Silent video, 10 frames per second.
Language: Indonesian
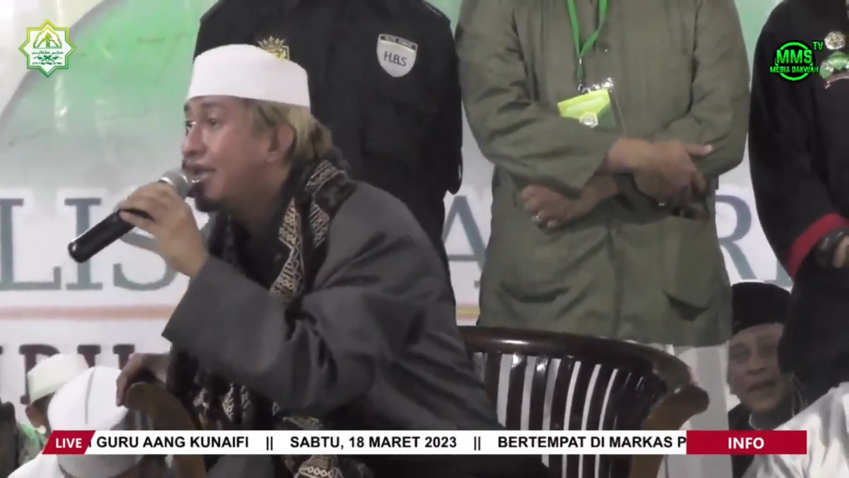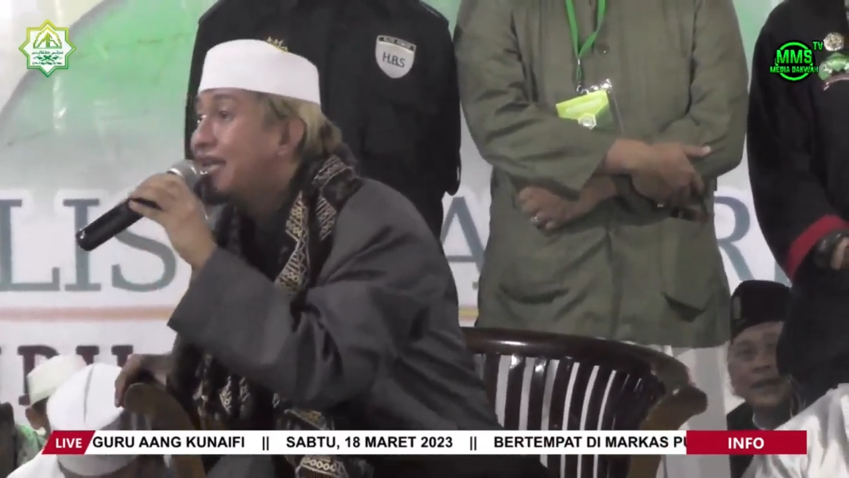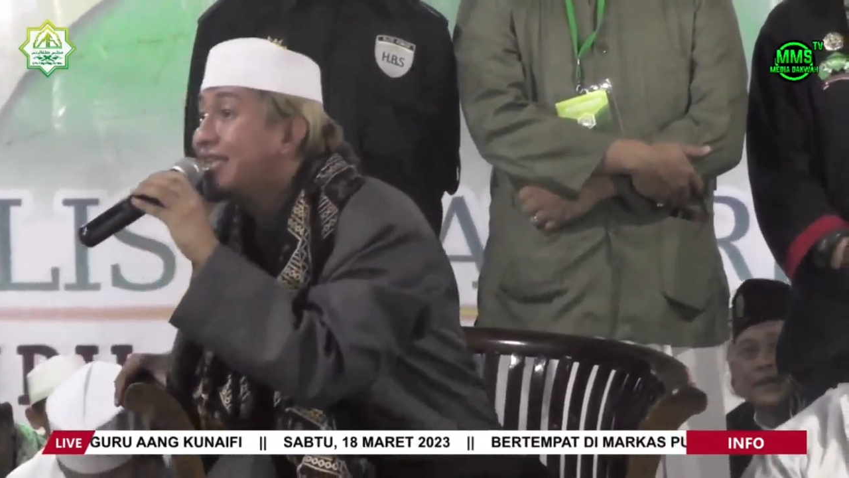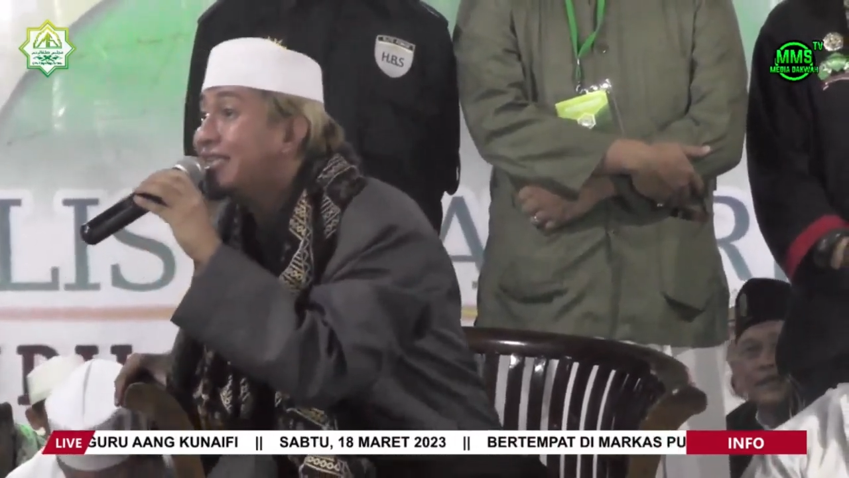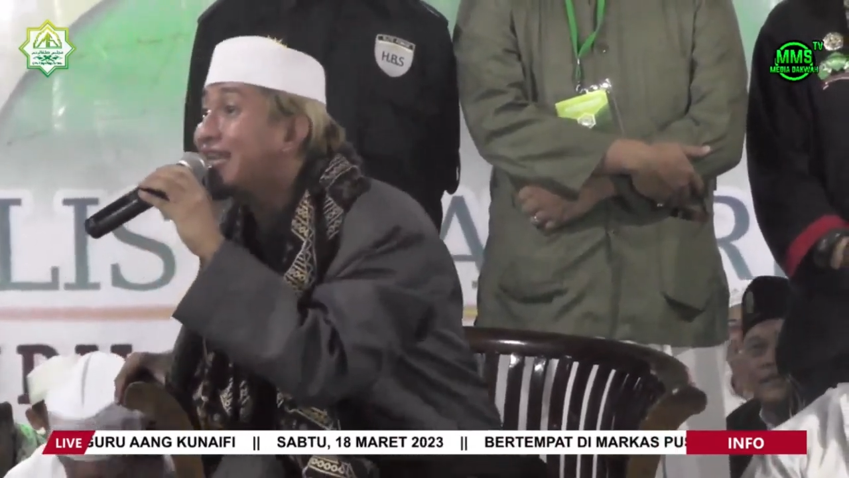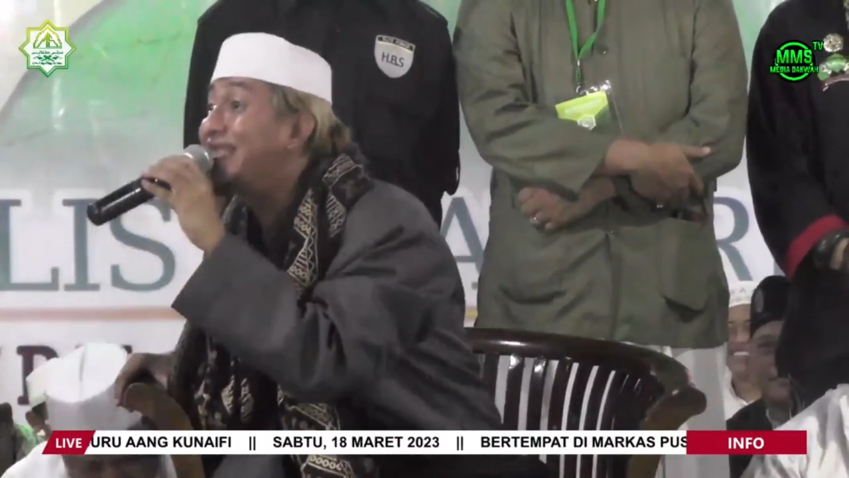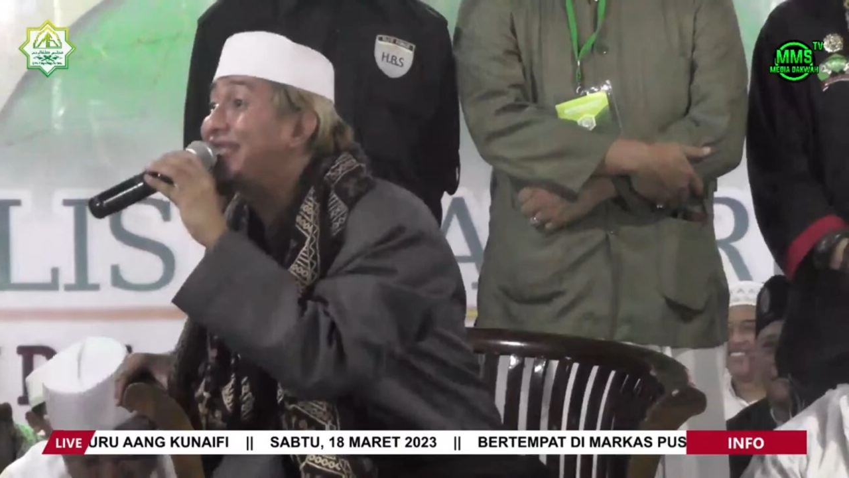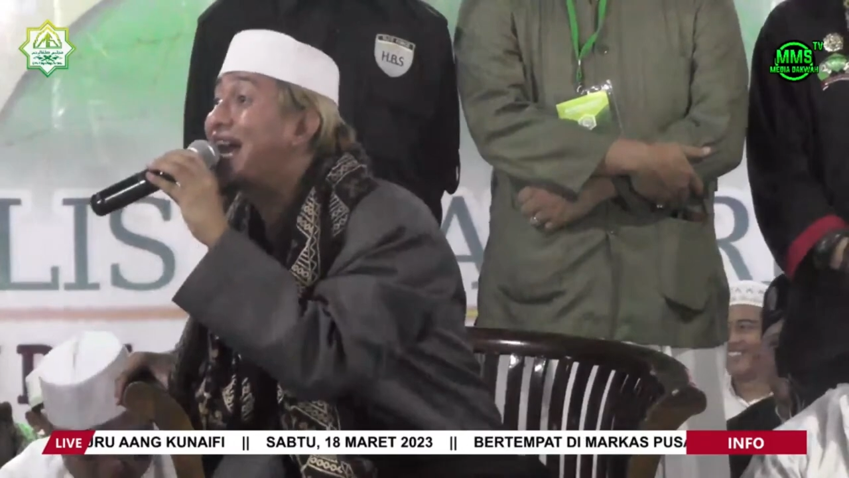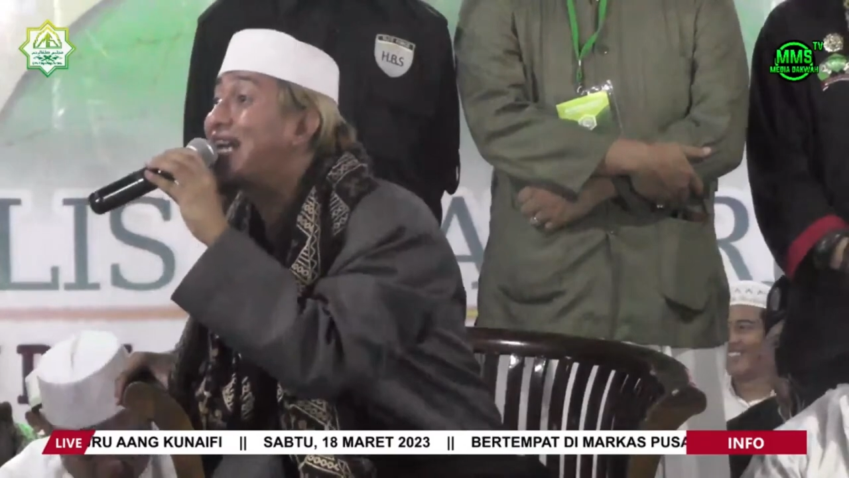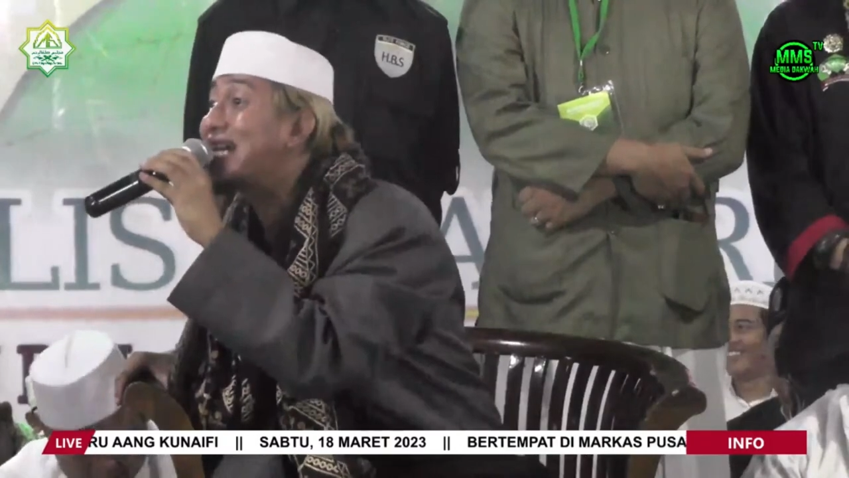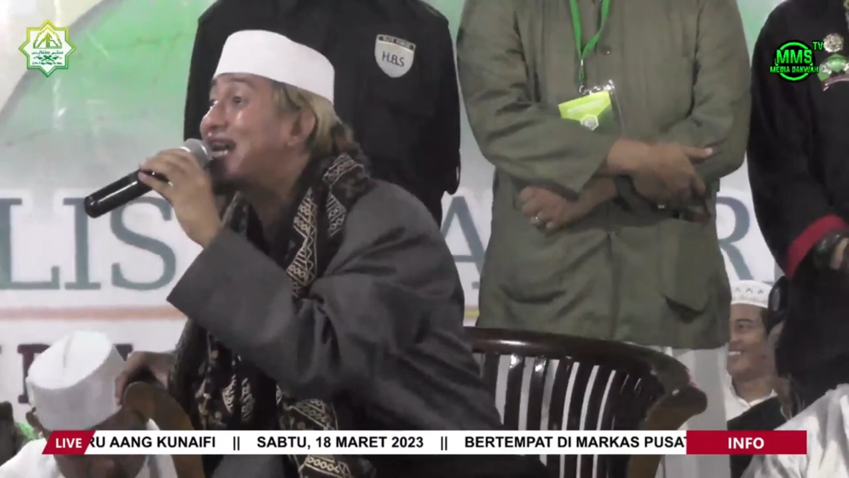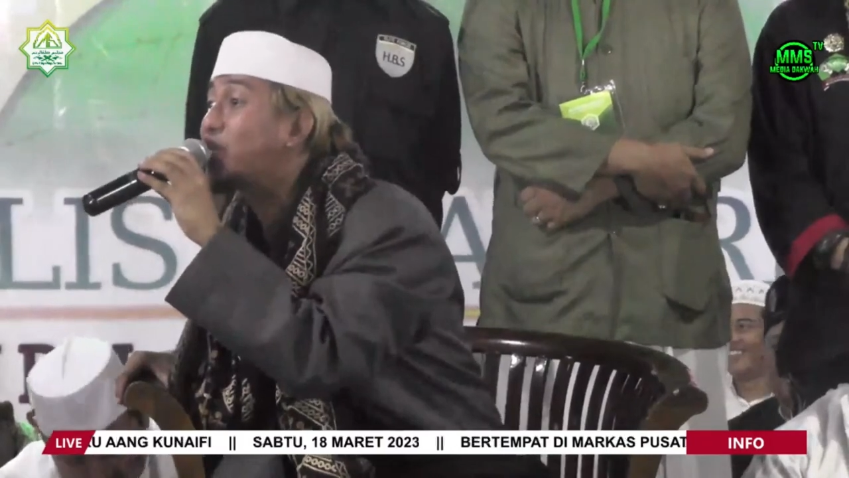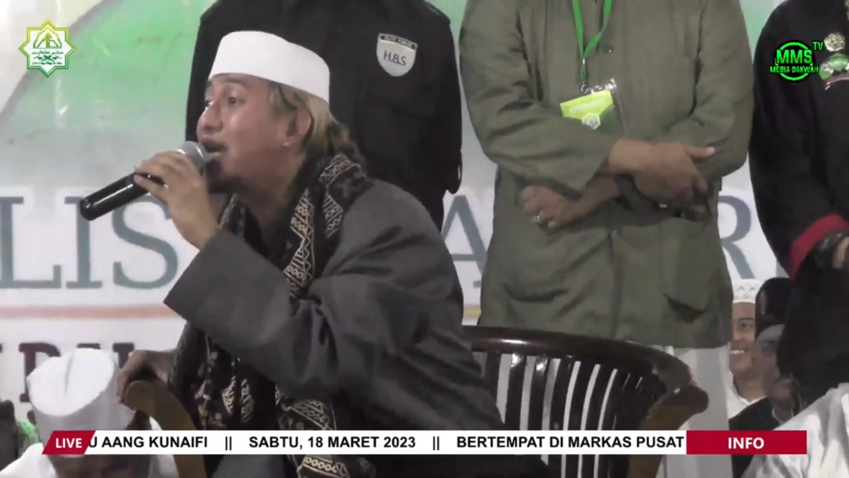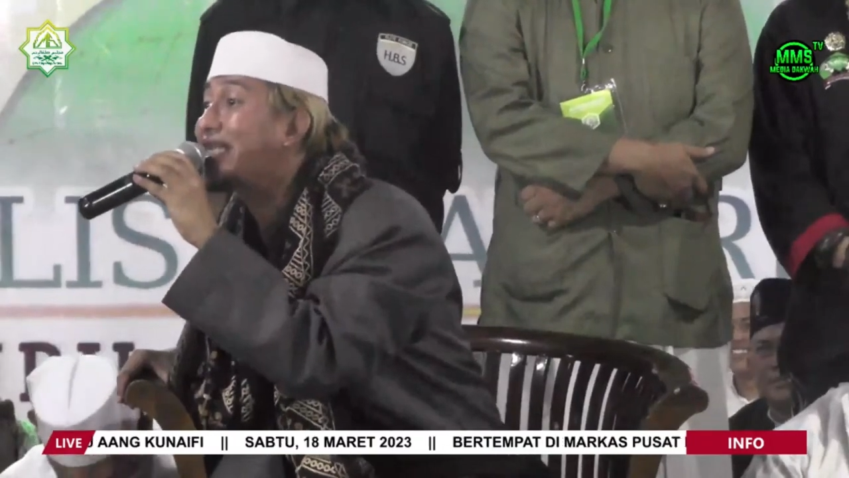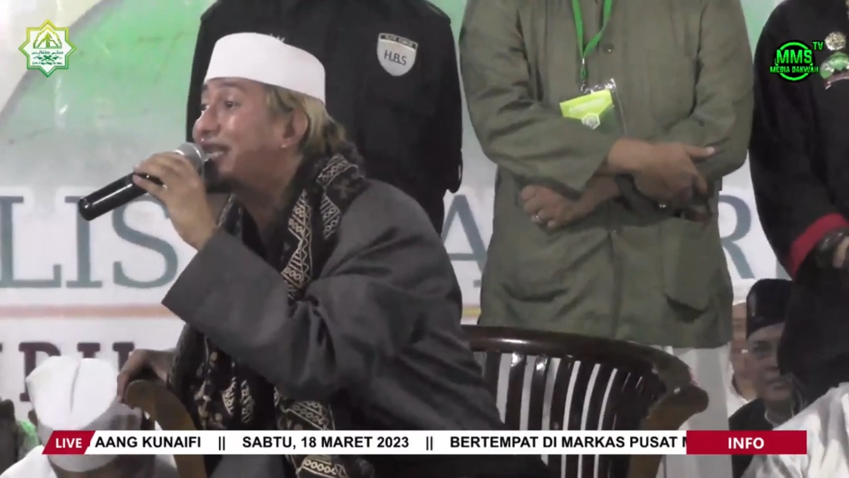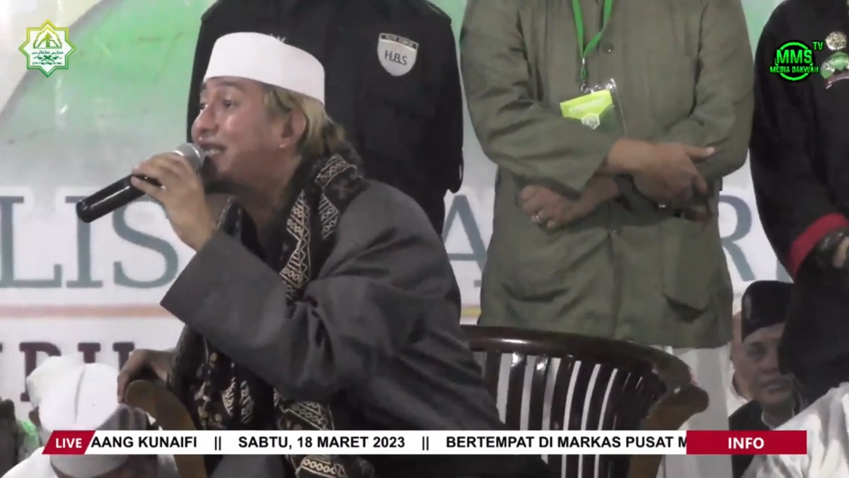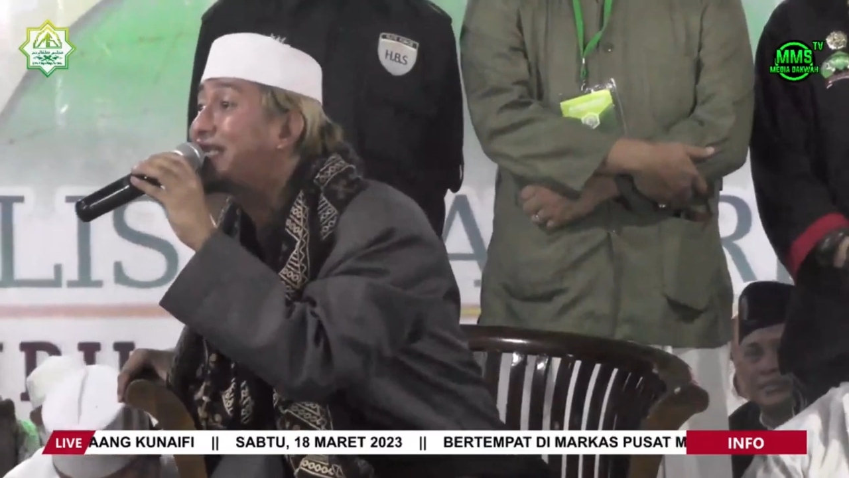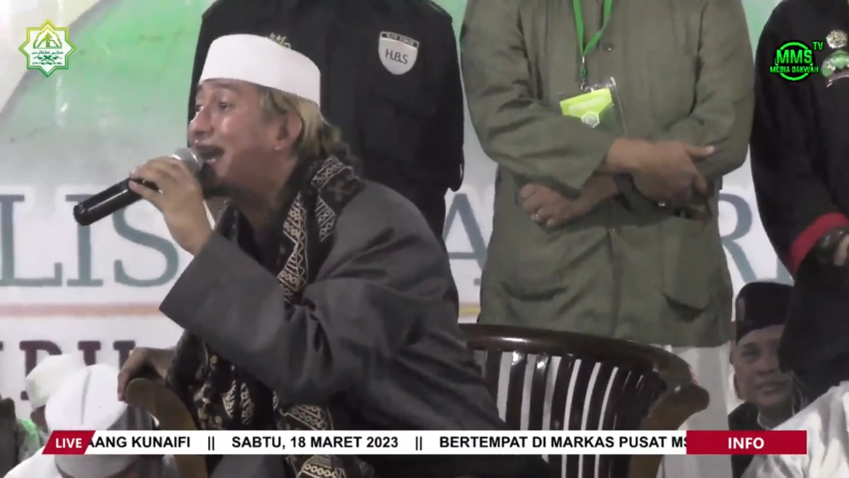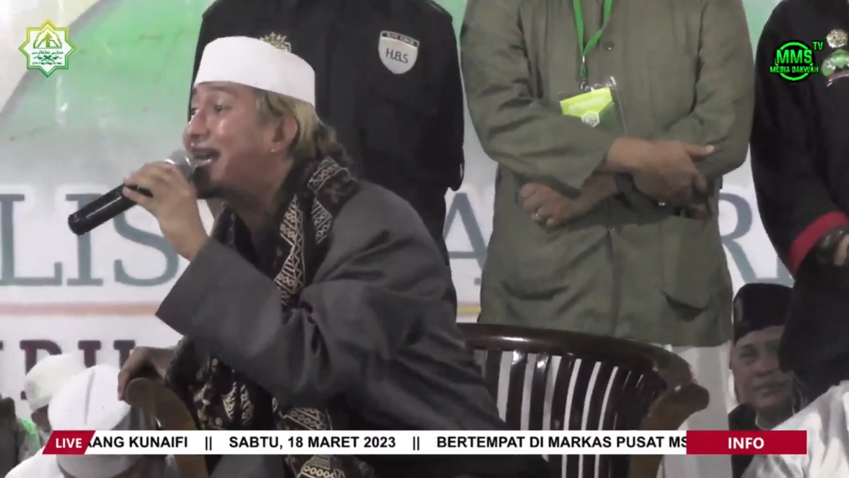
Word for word: tentara nggak sholat tentara